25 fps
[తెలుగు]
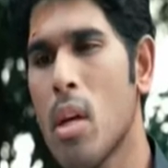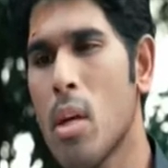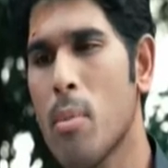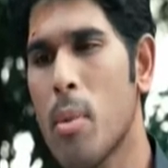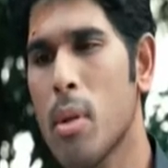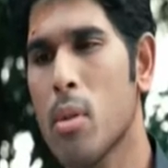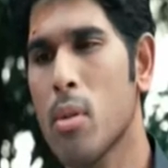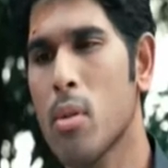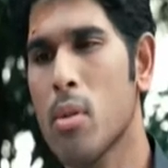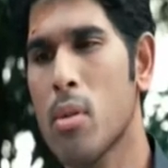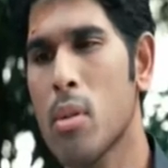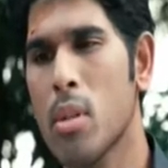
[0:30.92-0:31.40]

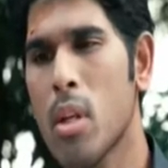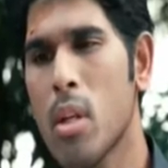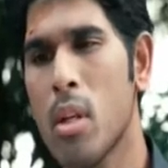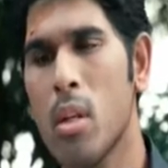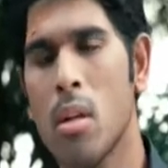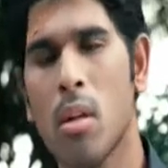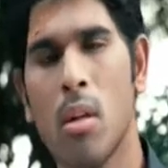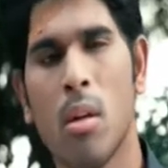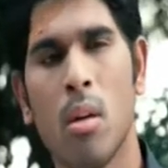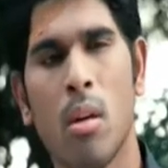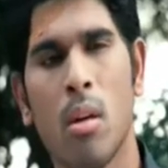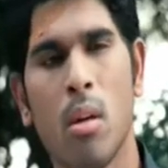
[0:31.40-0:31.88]

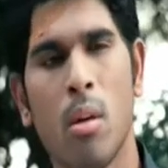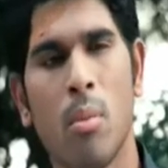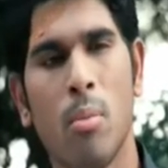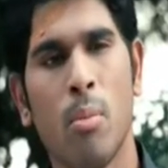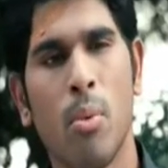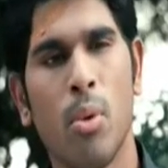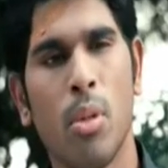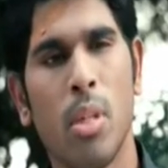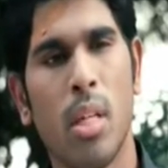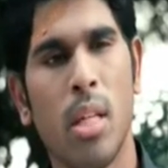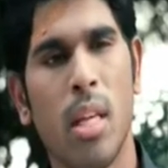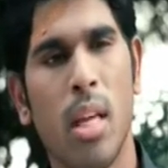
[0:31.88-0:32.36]
గౌరవంతో
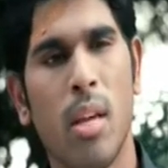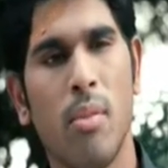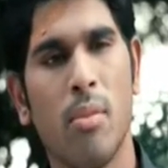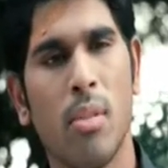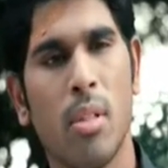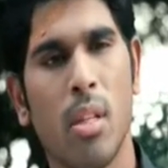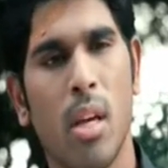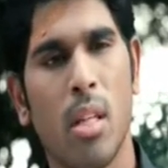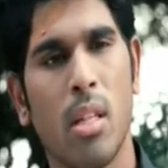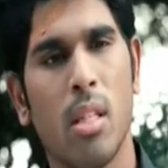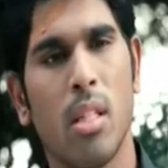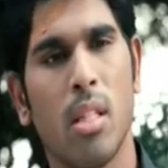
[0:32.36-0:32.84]
మెగా ఫ్యాన్స్
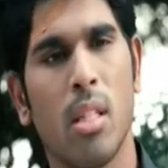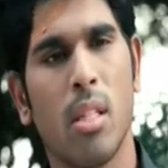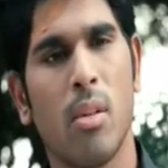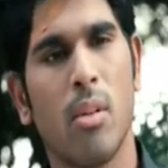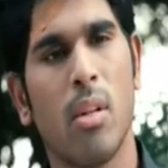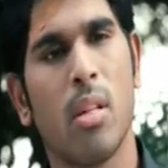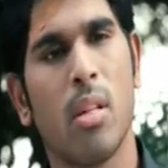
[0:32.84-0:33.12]
కూడా చిరాకు